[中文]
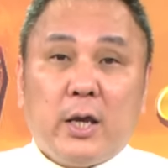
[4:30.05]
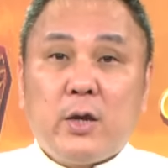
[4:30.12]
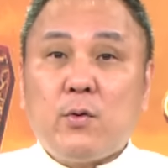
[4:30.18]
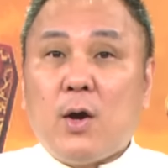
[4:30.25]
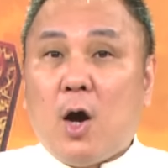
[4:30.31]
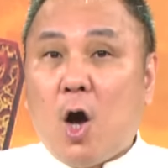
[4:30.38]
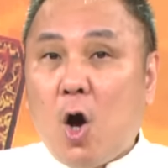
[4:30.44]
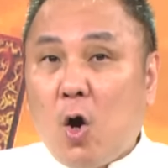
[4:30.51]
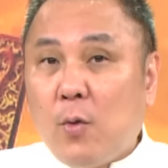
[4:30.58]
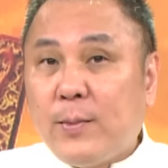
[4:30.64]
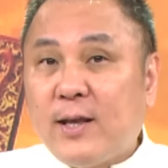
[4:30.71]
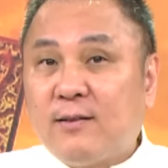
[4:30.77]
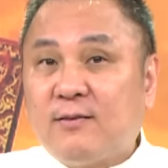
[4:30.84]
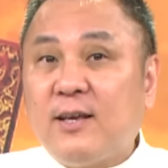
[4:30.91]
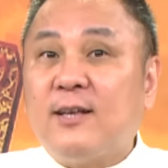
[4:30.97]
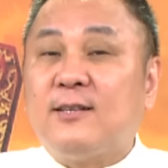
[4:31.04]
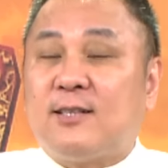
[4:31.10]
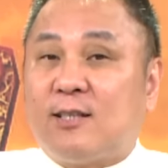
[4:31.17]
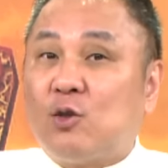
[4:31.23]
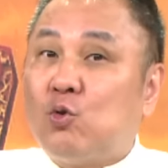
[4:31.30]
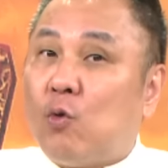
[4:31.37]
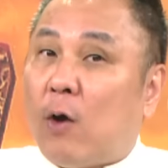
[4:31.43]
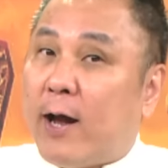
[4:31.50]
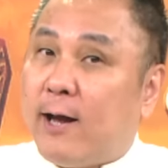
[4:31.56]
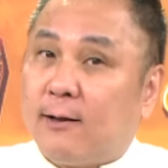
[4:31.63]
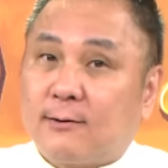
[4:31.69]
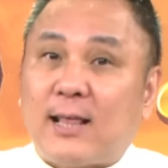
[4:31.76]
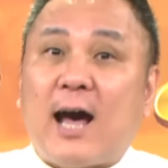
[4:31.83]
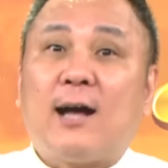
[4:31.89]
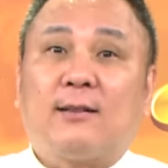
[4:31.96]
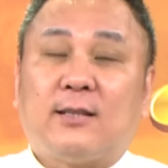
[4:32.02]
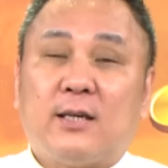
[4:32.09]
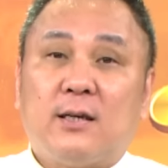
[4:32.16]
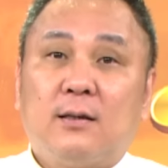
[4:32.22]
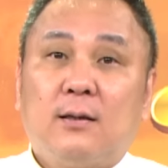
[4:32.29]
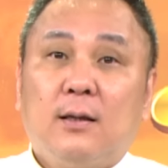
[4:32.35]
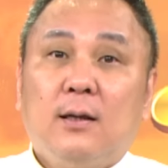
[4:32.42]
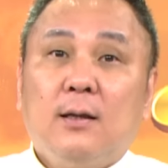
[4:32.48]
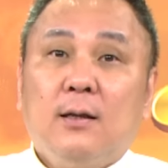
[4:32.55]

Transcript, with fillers: 因为后面电子股还要大跌，